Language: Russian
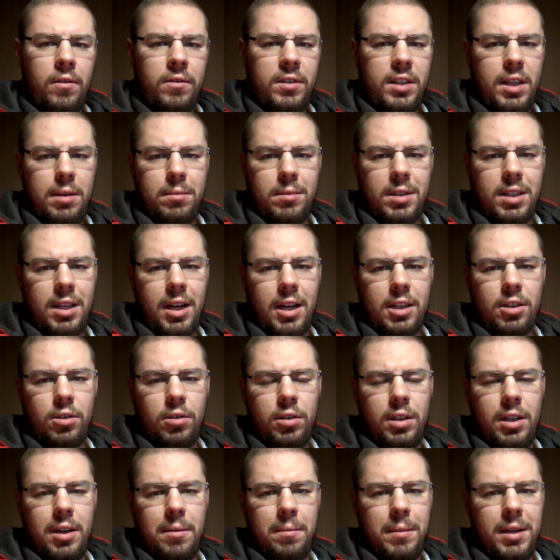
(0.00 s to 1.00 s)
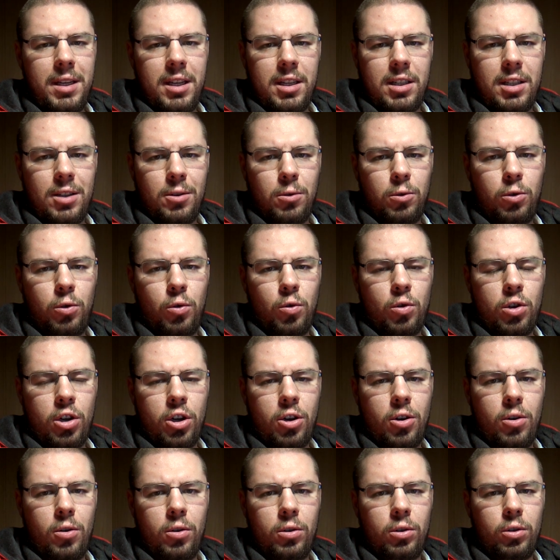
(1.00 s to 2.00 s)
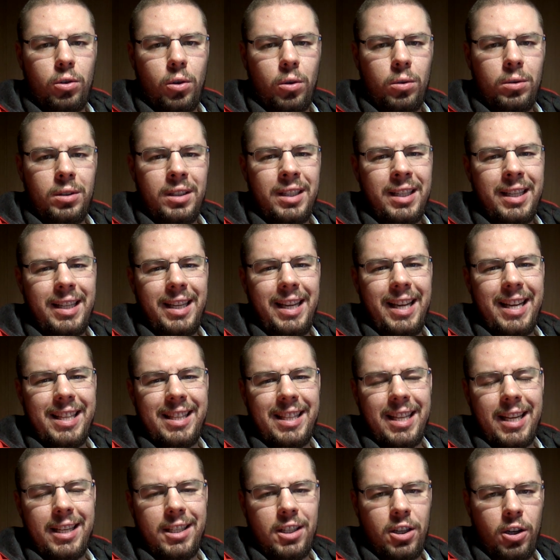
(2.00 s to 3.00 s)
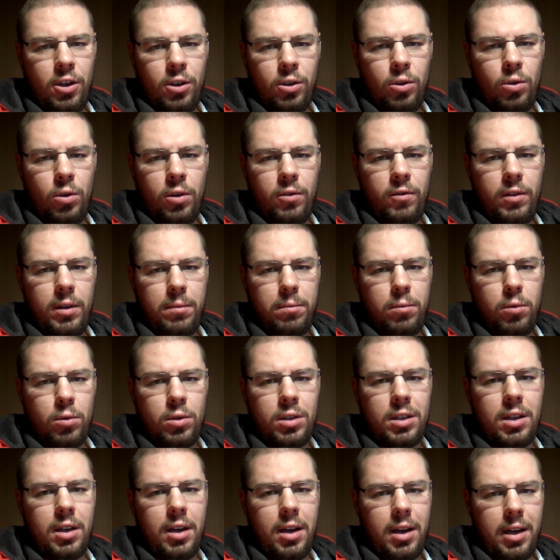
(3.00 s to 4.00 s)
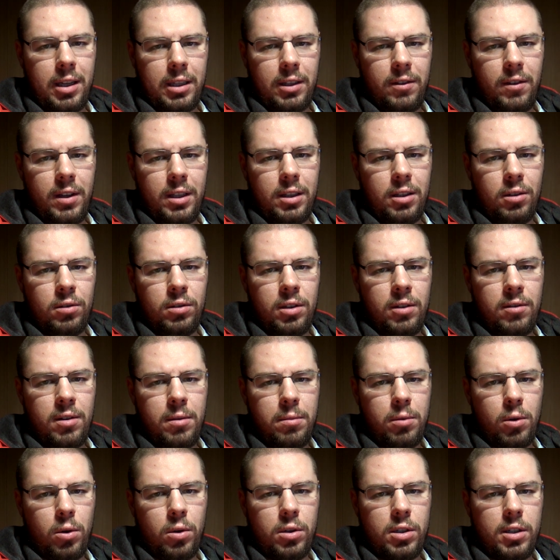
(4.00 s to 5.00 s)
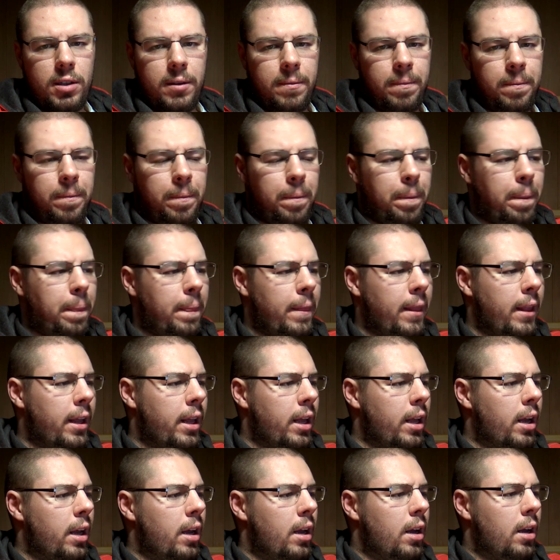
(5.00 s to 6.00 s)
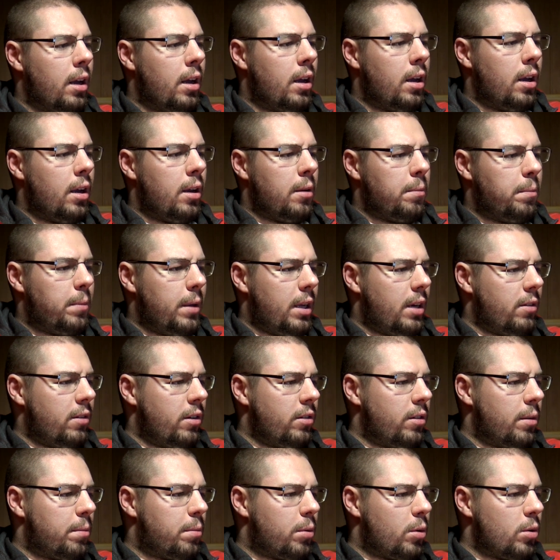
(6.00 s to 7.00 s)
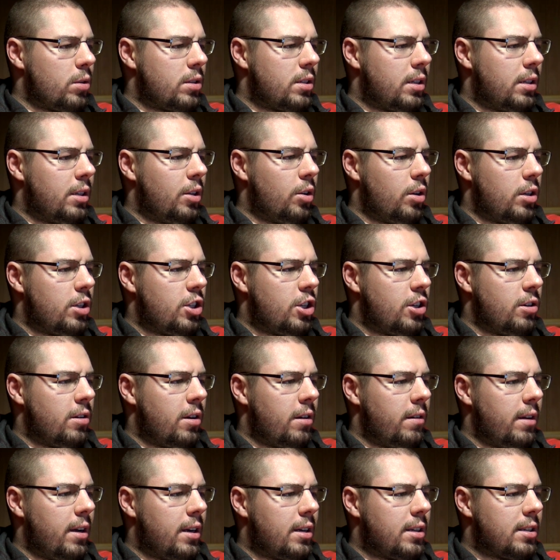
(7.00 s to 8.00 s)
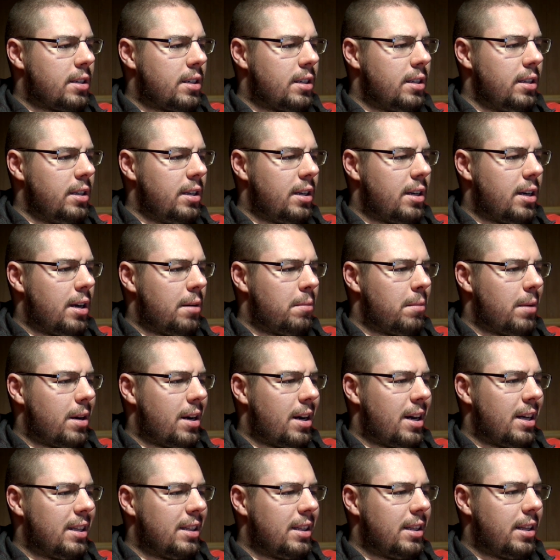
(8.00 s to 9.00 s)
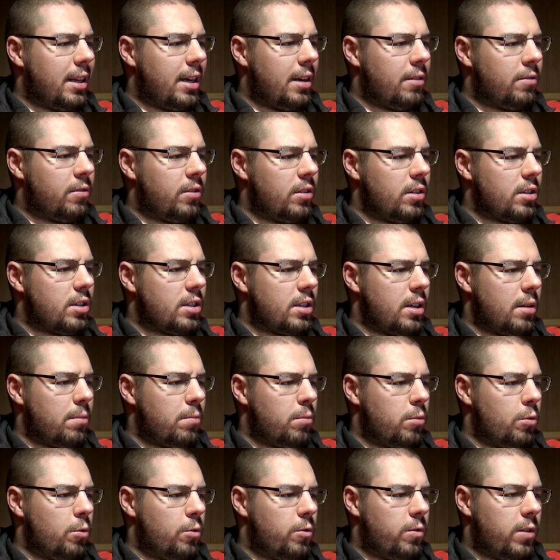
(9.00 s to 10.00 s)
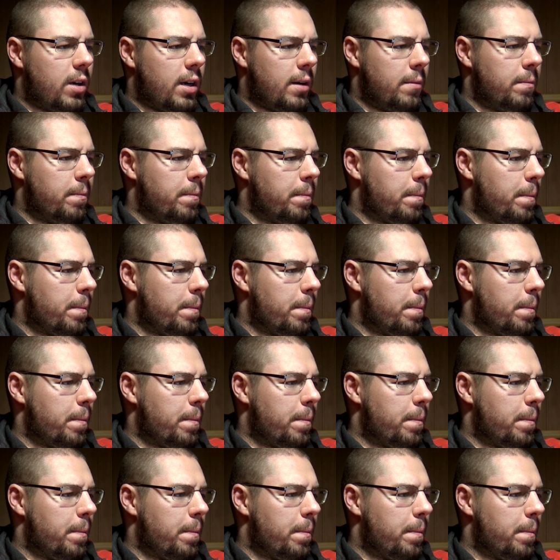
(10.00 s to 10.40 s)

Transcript: Всем здравствуйте, меня зовут Южако Антон, и это очередной выпуск ответов на вопросы. Первый вопрос задает человек с ником Андрев Сабуфа.